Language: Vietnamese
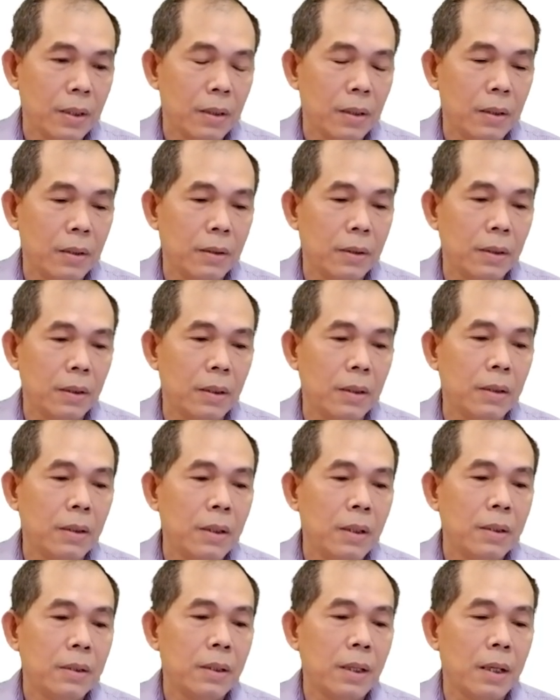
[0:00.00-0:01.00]
rồi
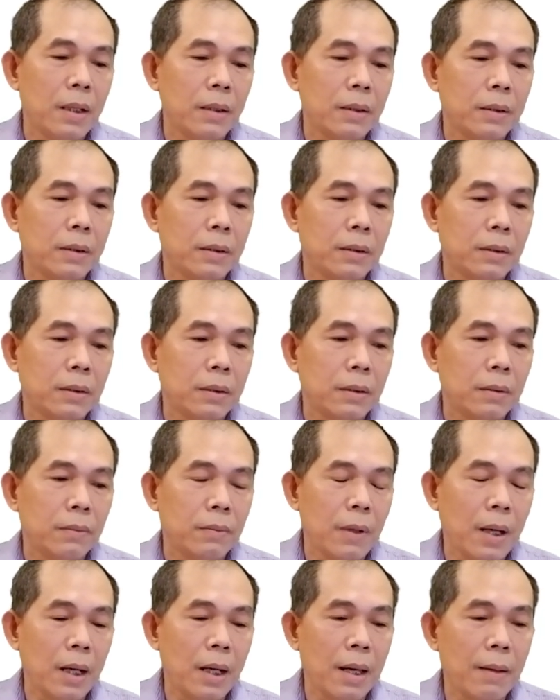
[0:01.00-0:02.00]
ờ,
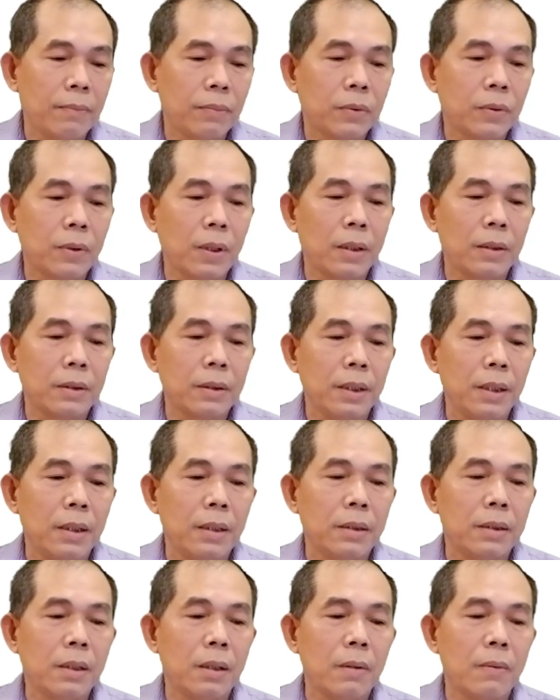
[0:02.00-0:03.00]
và làm thuận
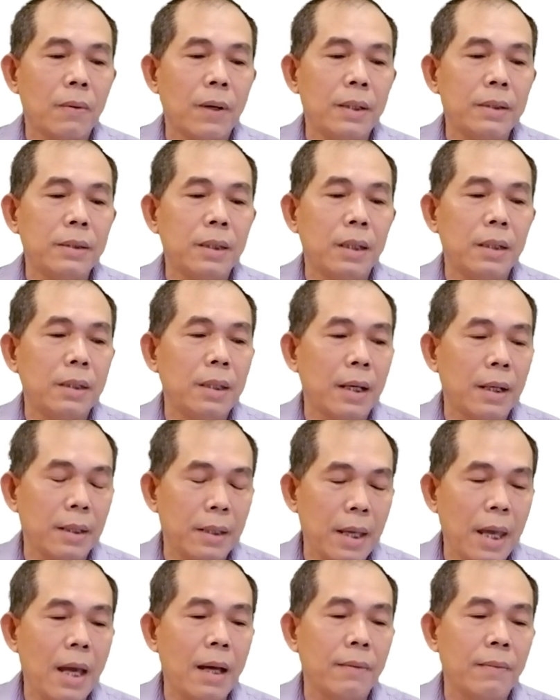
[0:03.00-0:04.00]
tiện cho quá trình
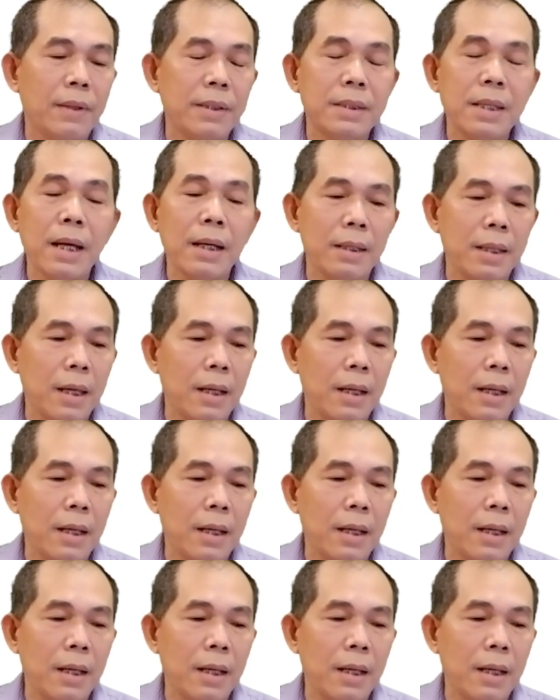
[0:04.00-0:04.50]
nhận dạng và xác